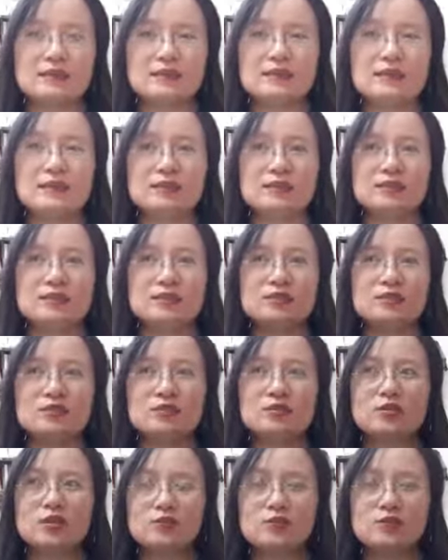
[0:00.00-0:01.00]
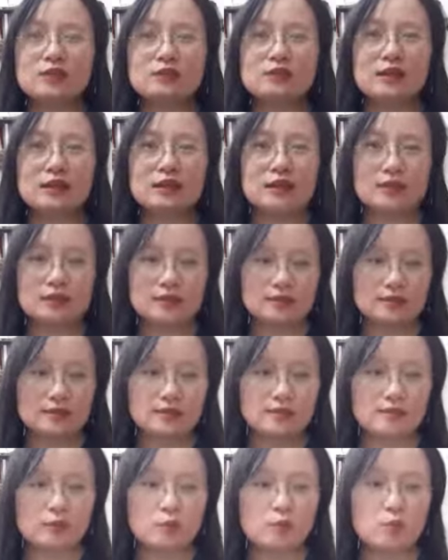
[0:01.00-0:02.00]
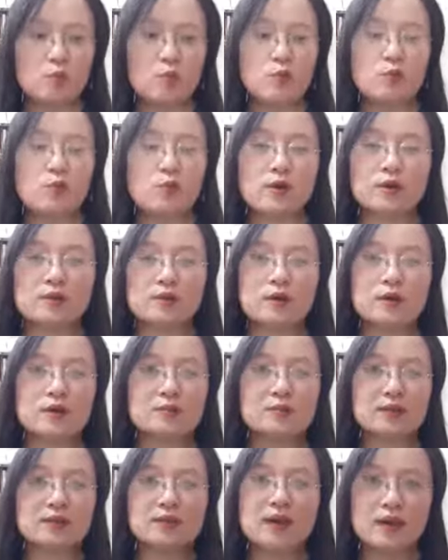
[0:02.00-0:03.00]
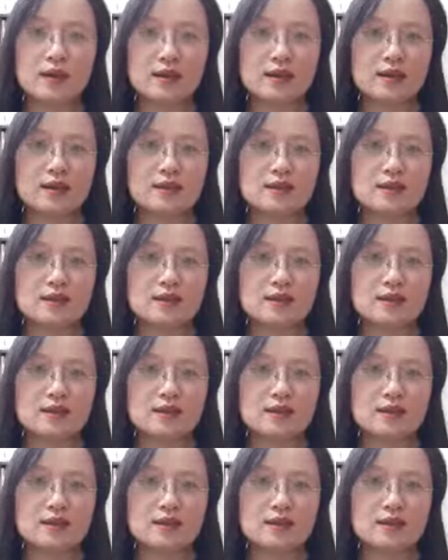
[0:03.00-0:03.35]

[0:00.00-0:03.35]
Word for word: thì nó giống như là một mối quan hệ mà tệ